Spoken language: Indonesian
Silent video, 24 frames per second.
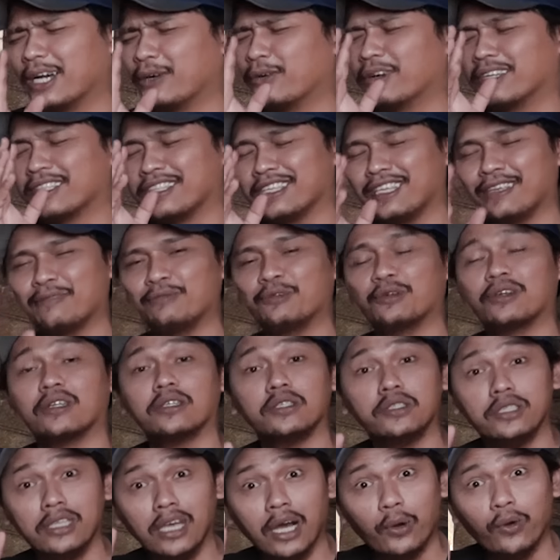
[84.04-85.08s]
Jawa Timur,
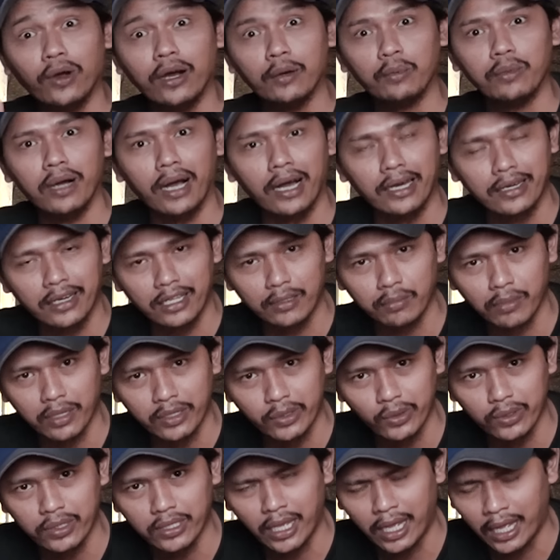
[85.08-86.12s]
Jawa Barat
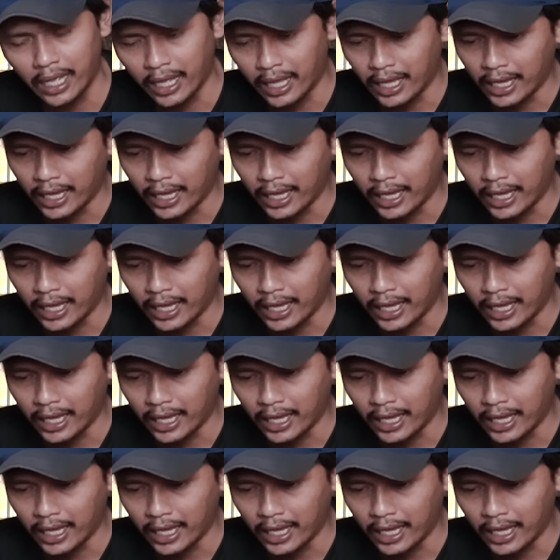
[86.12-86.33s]
maksudnya.